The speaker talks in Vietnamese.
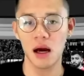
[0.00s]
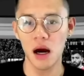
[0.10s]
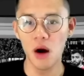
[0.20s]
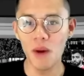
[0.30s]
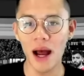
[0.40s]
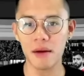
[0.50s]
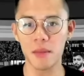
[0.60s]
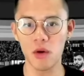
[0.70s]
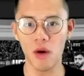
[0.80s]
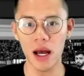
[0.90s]
ông Harry
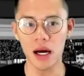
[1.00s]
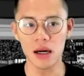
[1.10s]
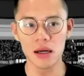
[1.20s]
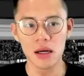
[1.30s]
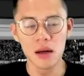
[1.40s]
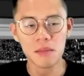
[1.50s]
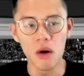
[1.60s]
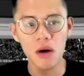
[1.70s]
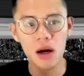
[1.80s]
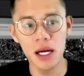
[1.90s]
Maguire.
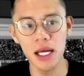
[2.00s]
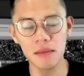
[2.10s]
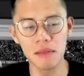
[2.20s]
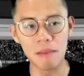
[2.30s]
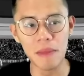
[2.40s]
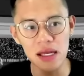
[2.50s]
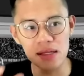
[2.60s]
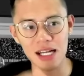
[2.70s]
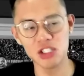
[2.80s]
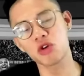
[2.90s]
Một khi mà mình
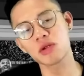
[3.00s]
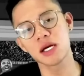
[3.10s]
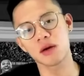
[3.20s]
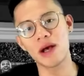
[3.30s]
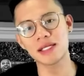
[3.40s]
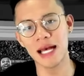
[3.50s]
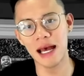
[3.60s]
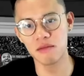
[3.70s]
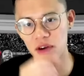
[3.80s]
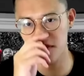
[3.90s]
đã chốt được West
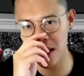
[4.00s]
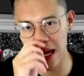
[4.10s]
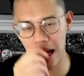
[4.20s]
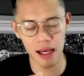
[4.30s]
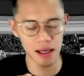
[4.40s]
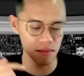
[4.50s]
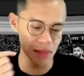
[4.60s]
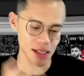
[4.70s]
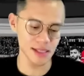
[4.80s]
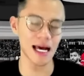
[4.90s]
Ham và Villa ấy,
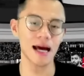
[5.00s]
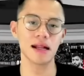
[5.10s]
mức giá